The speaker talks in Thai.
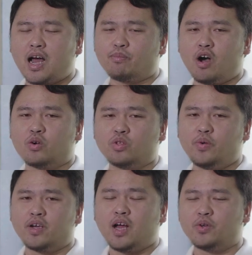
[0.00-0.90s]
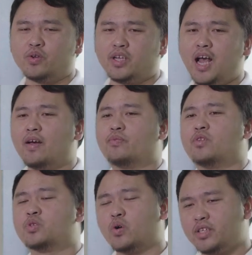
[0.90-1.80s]
รับกล่องกุทีวีของเราอยู่เนี้ย
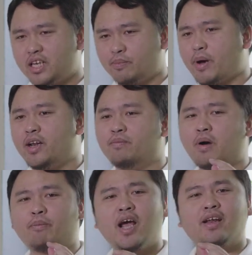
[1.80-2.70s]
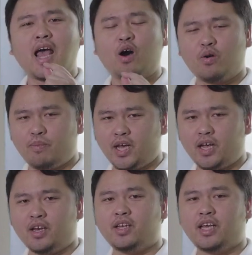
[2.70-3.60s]
ส่วนใหญ่จะเป็นประเภท LNB
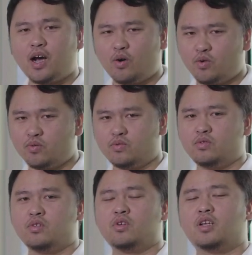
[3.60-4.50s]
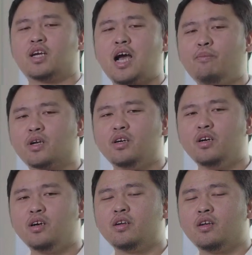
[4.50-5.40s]
เดียวนะครับหรือ
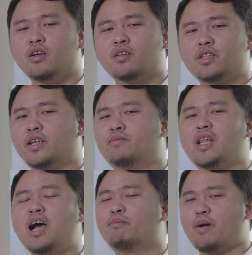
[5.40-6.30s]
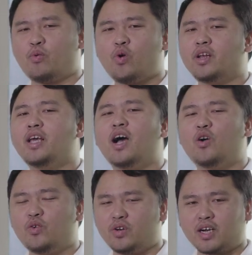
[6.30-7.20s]
ติดตั้งแบบหัวเดียว
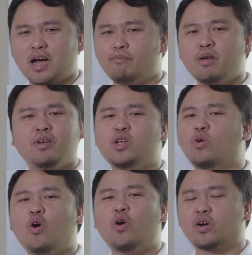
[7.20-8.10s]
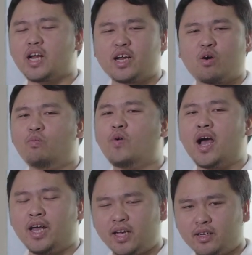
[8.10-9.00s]
นะครับไม่มีดูโอไทยคม
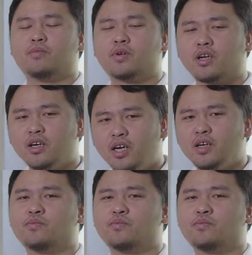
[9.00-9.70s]
ไว้ หรือ